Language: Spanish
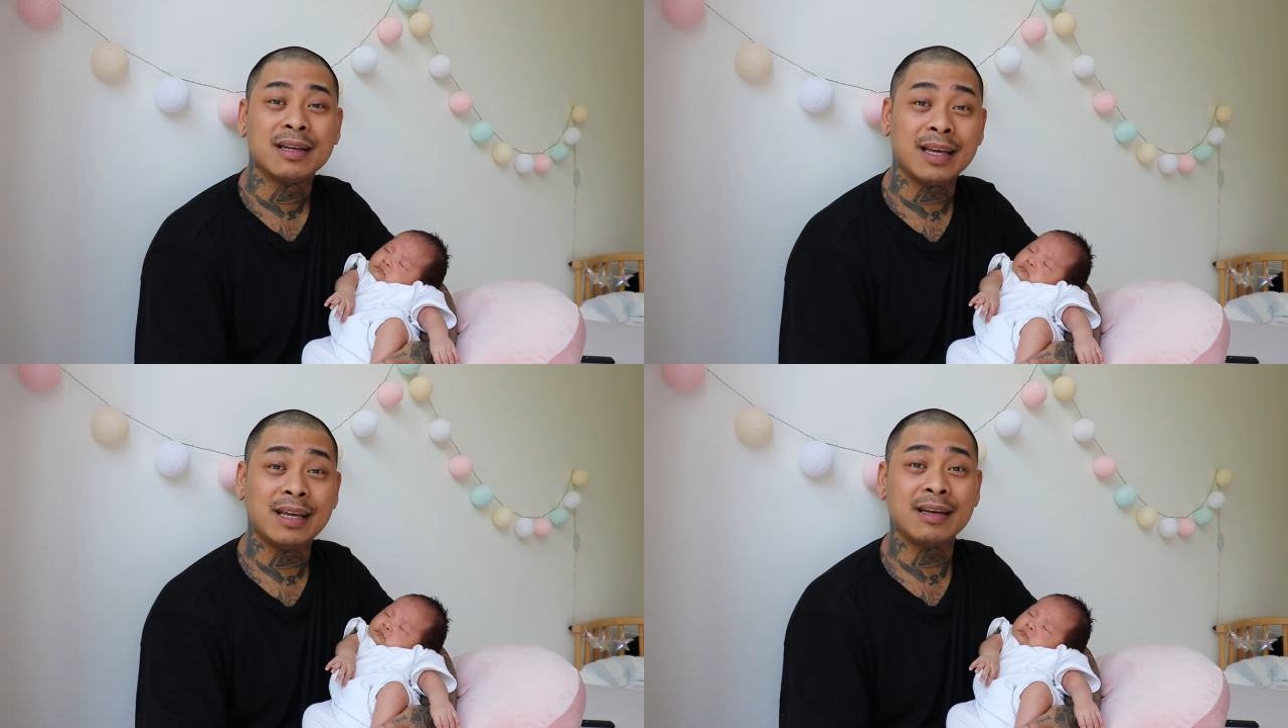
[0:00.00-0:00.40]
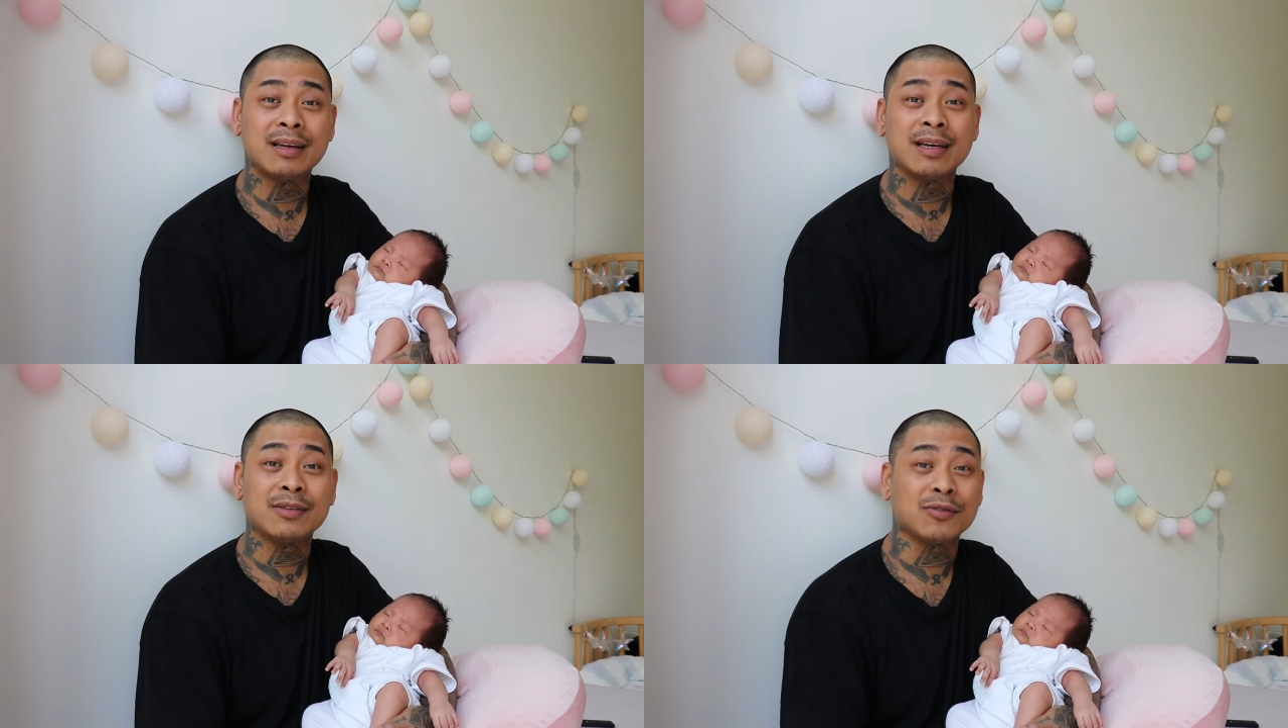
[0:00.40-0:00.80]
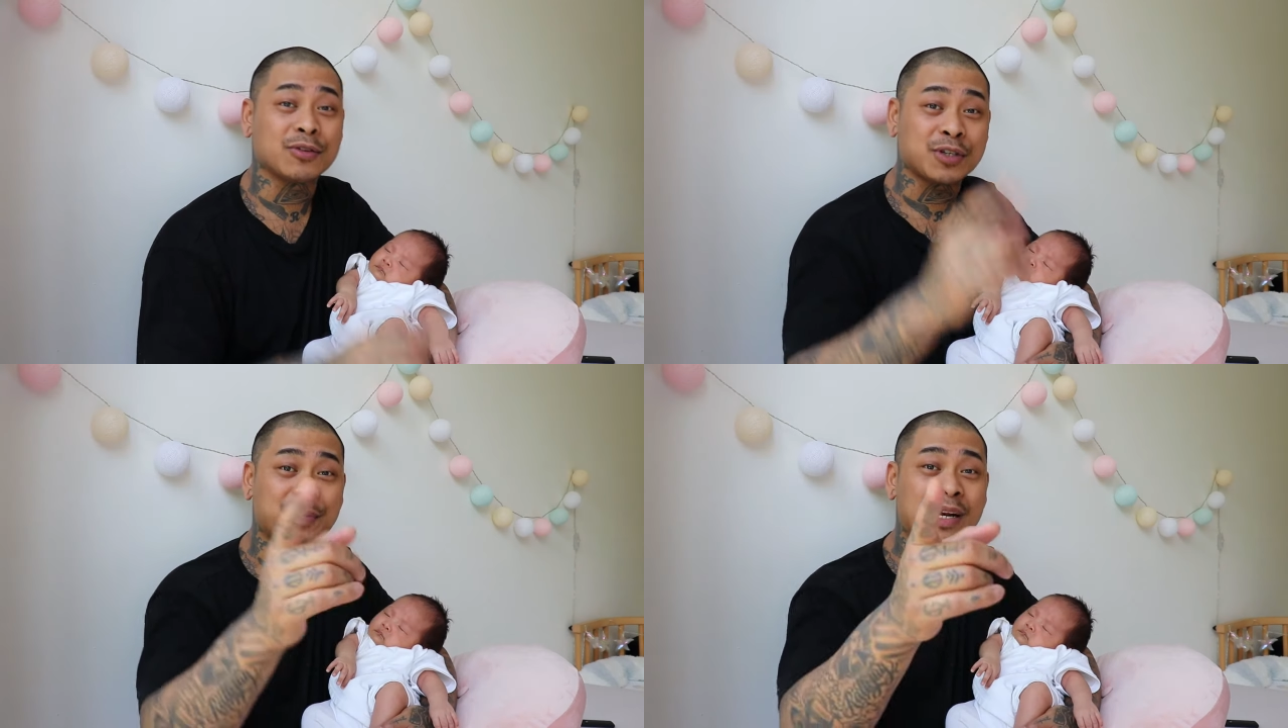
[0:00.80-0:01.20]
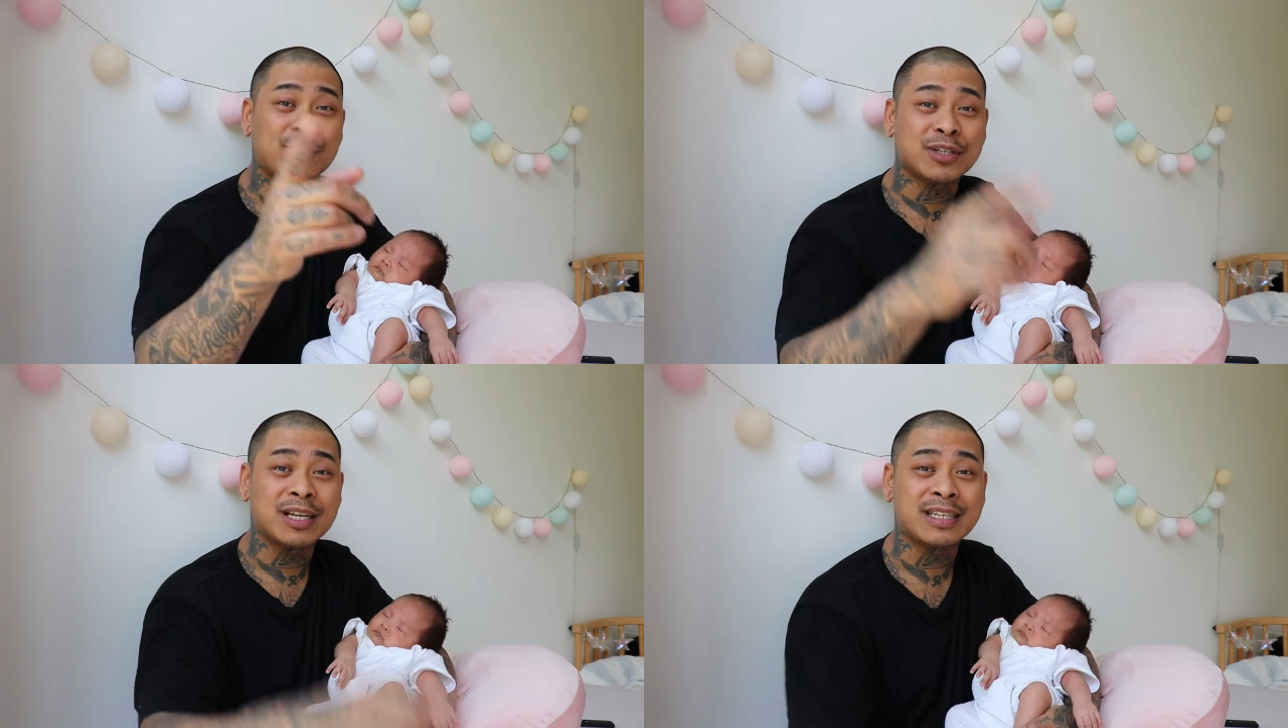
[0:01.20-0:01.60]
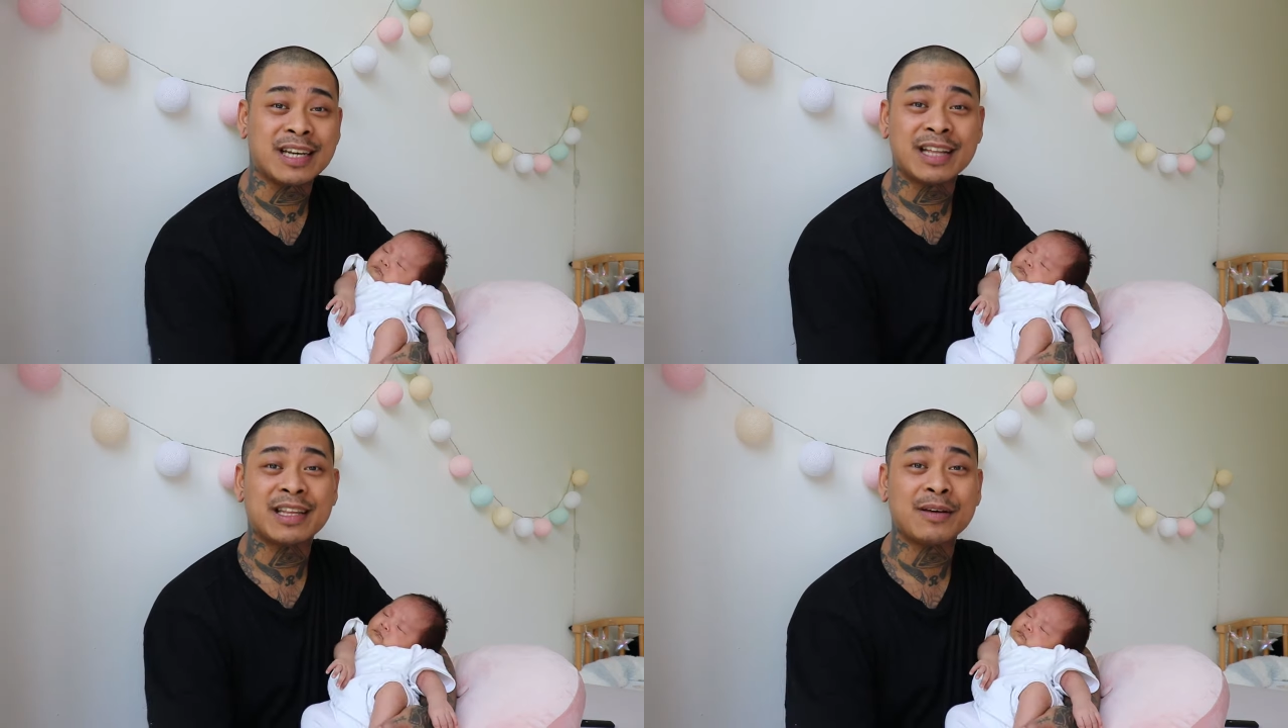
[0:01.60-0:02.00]
y nos esperemos en el
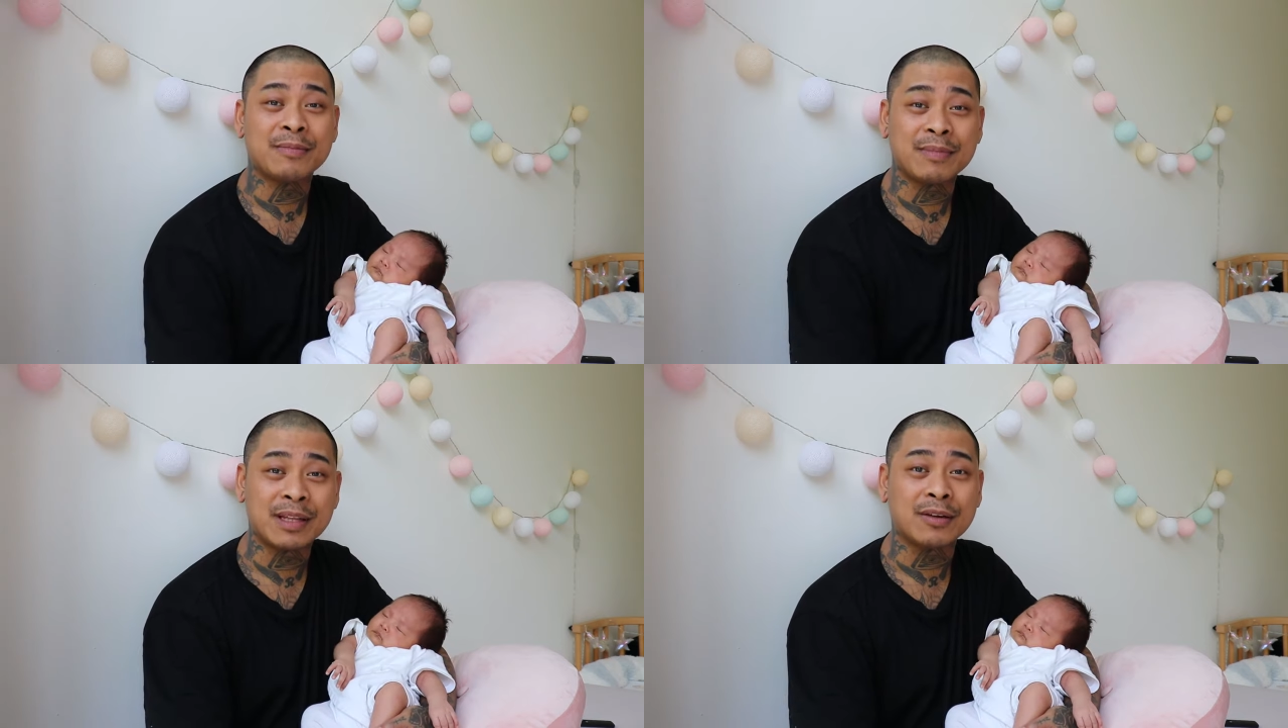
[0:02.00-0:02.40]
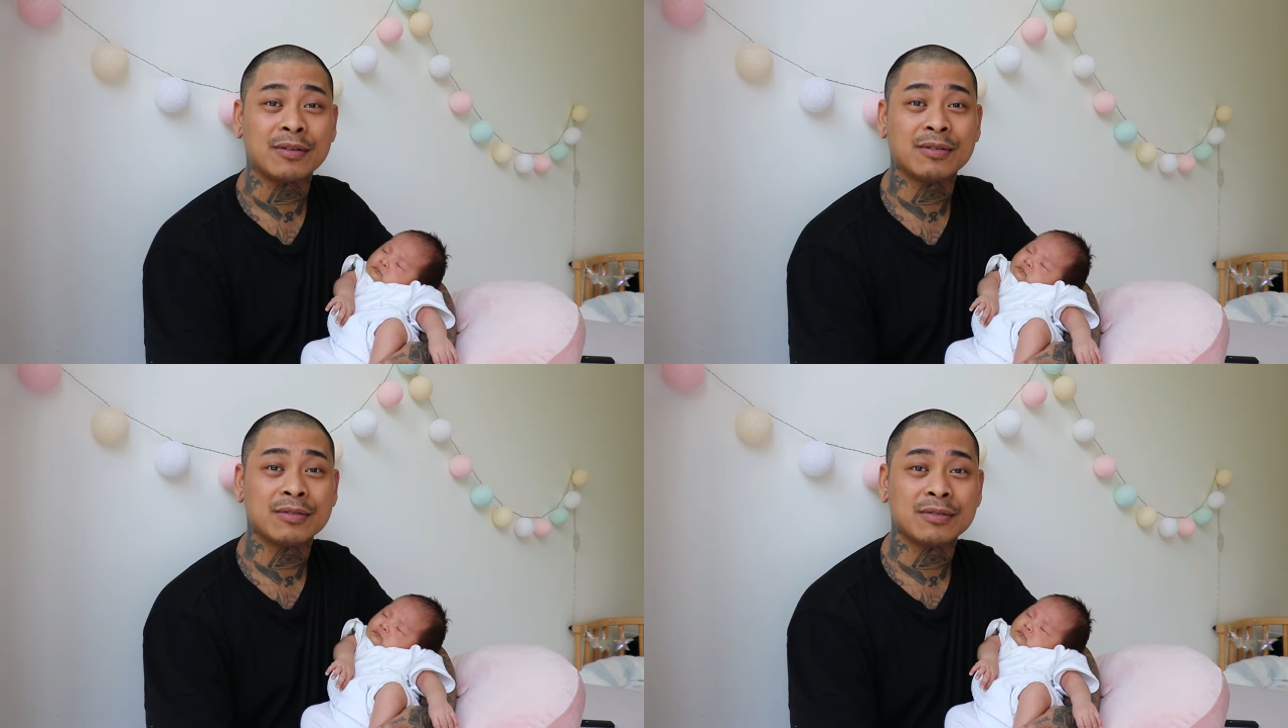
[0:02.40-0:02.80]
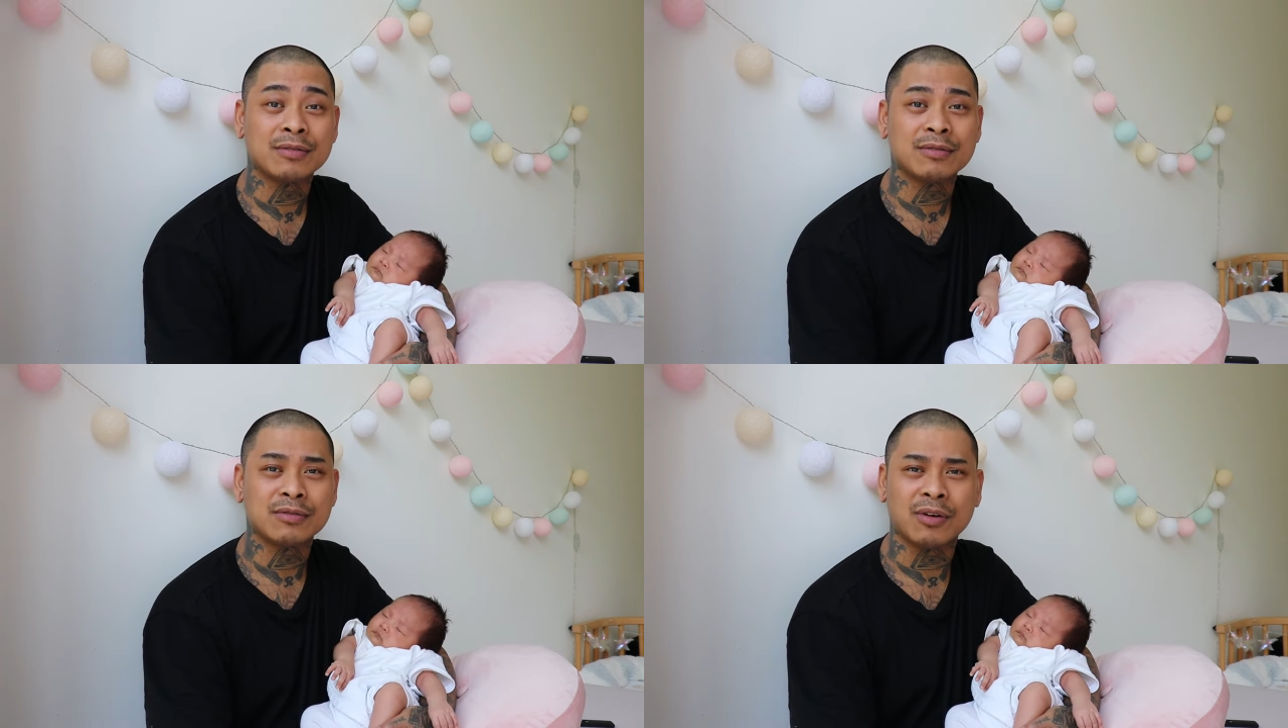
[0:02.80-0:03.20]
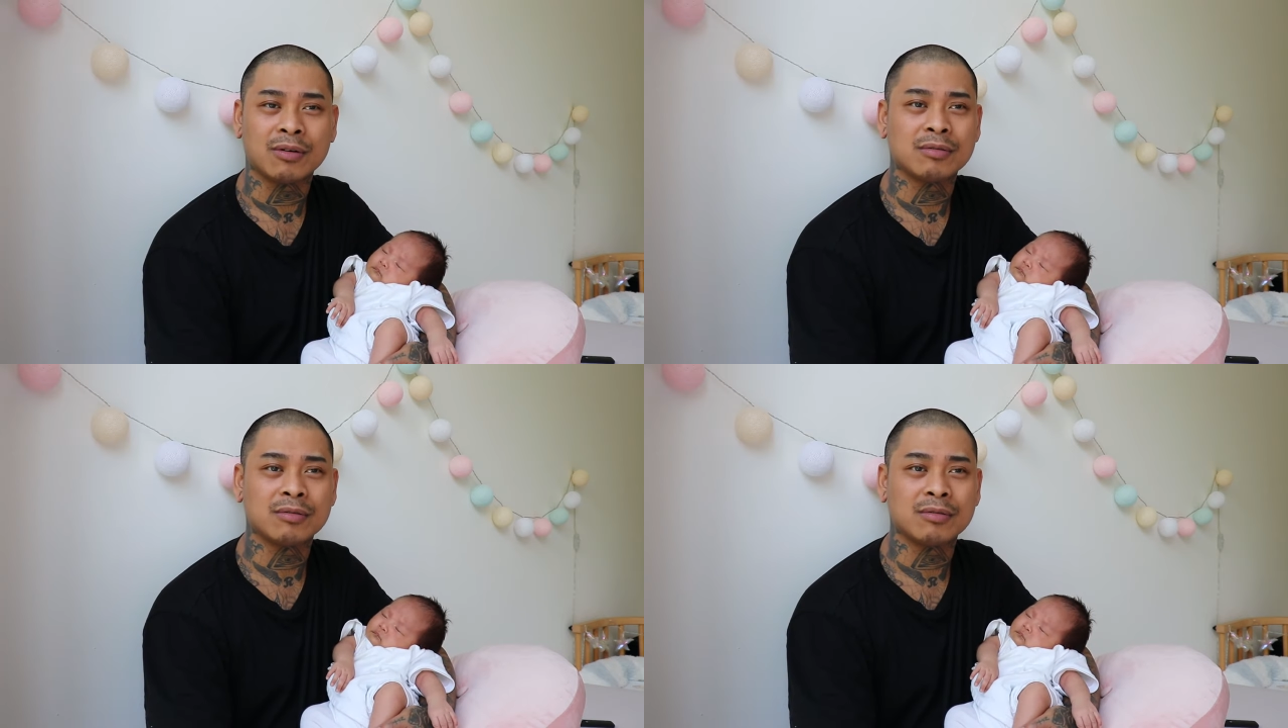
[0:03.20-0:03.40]
siguiente vídeo.